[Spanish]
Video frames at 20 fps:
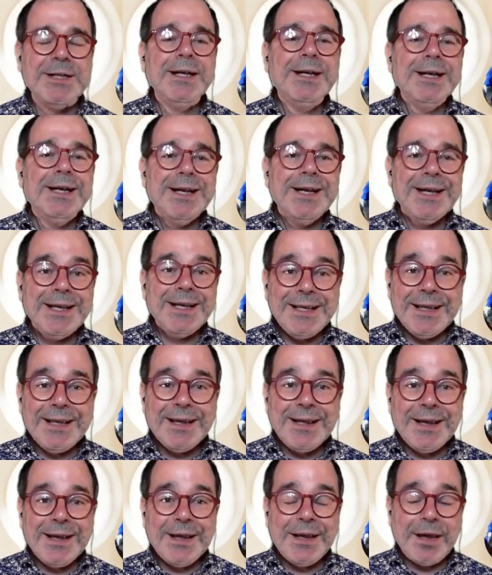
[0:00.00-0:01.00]

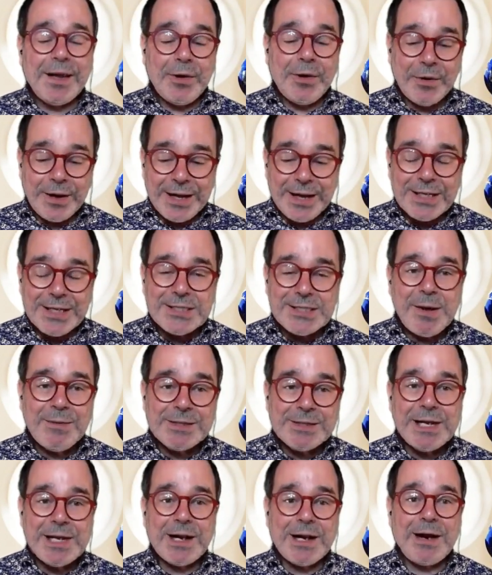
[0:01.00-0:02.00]
Eh, esta va a
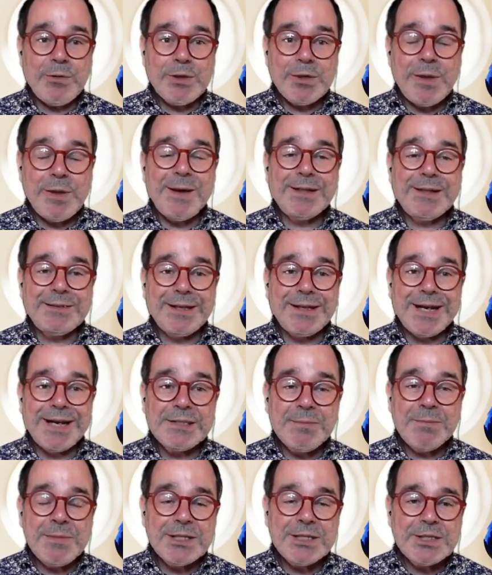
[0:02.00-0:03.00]
ser la última
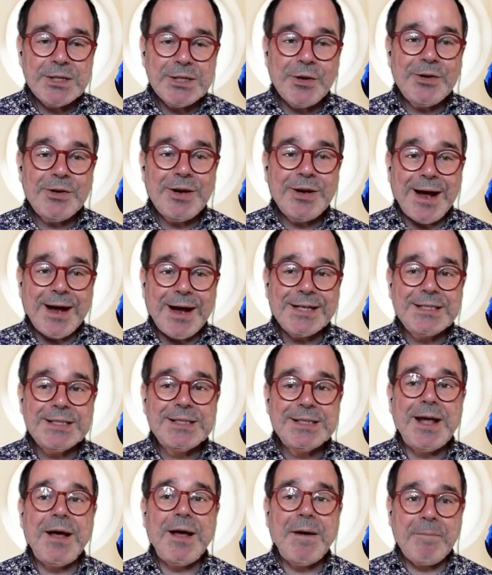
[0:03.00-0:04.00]
transmisión
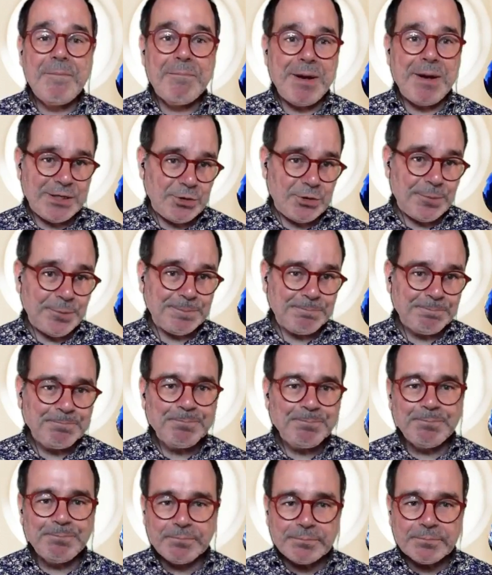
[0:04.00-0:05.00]
hasta mayo.
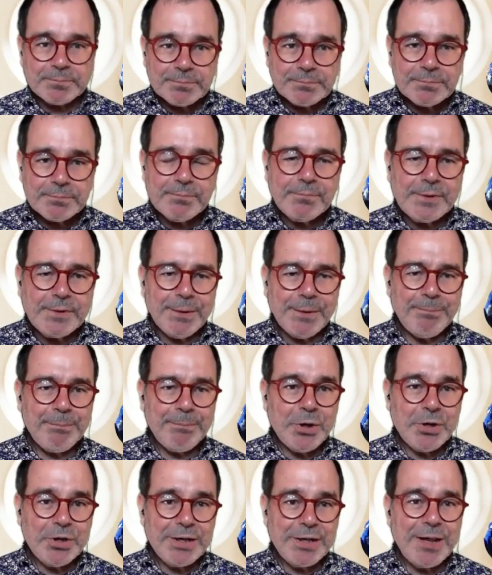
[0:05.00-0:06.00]

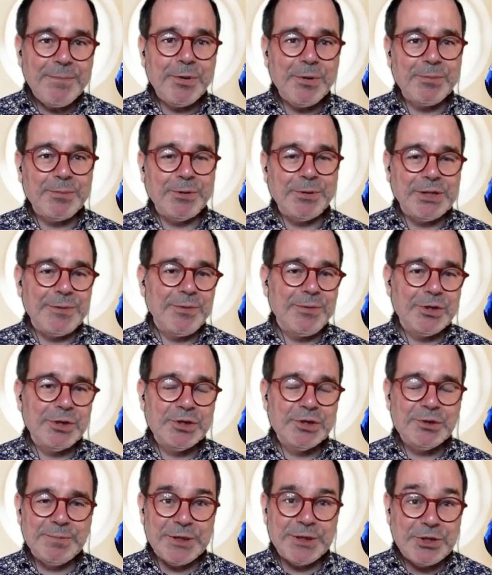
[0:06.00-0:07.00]
Porque por motivos
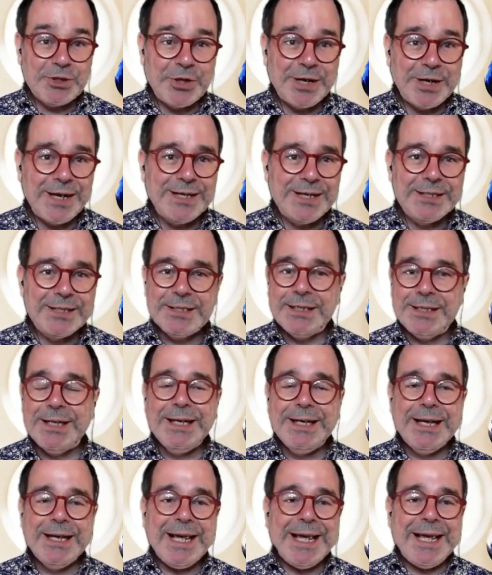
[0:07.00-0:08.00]
personales
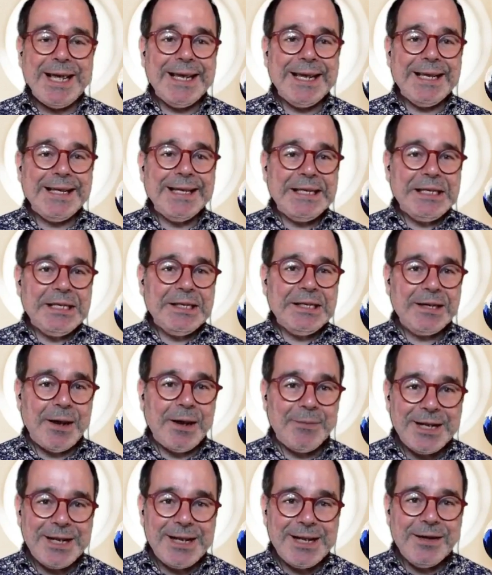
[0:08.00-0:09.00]
en
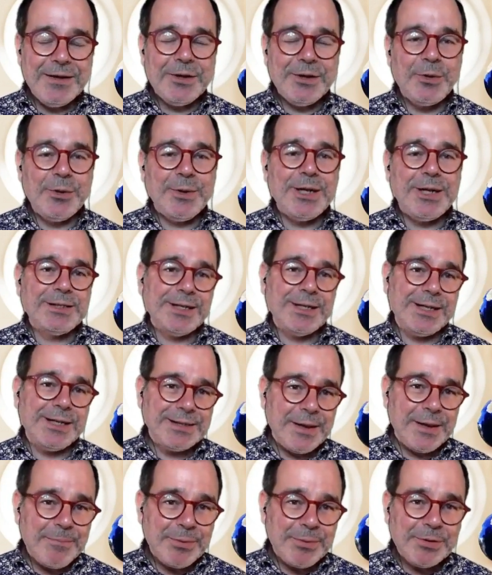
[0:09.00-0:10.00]
abril no voy a tener
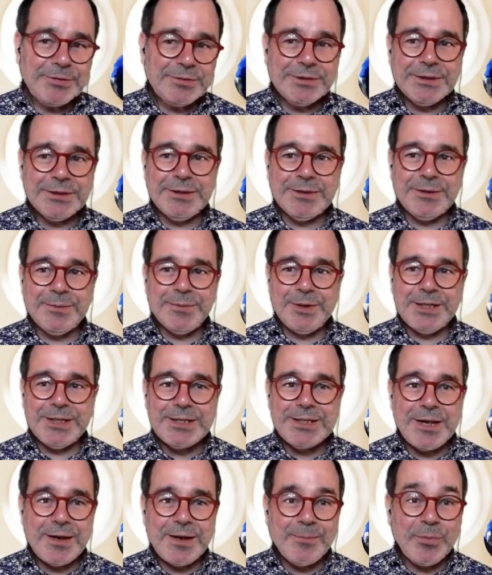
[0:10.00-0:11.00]
tiempo, eh, voy a
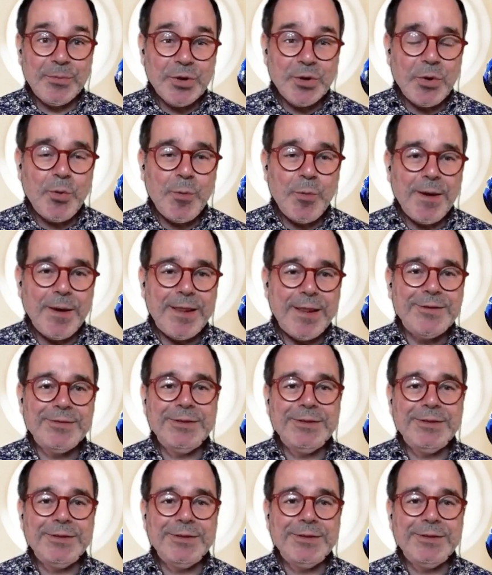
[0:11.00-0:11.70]
estar muy ocupado,